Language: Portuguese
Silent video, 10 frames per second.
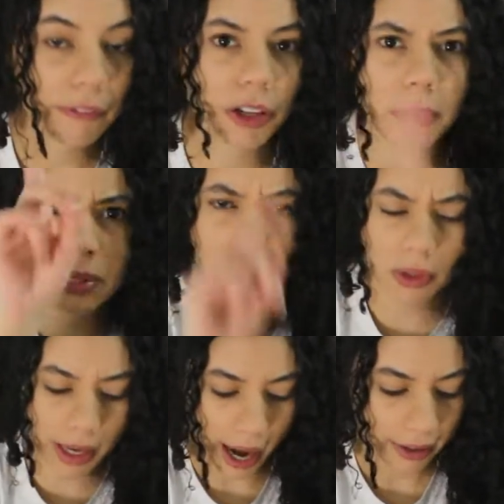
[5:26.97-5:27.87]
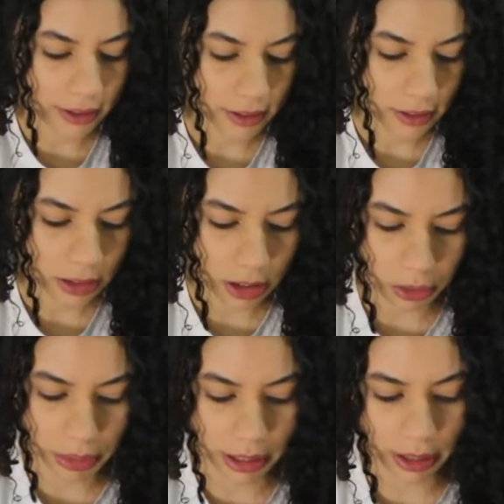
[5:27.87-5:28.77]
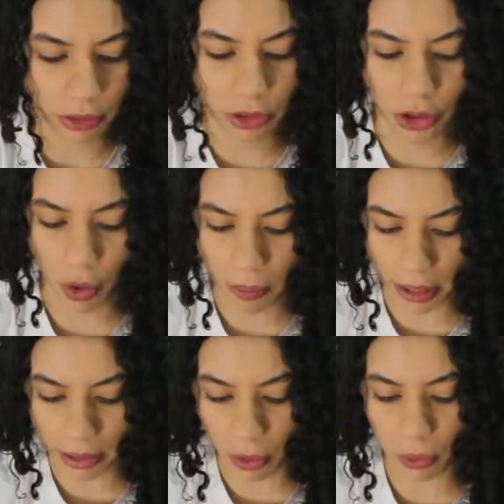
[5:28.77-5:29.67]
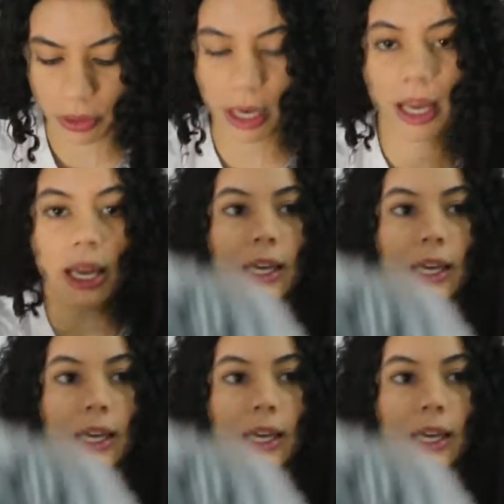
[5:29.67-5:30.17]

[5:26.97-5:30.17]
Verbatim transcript: Foi no mesmo lugar, se eu não me engano, que eu tinha comprado a outra.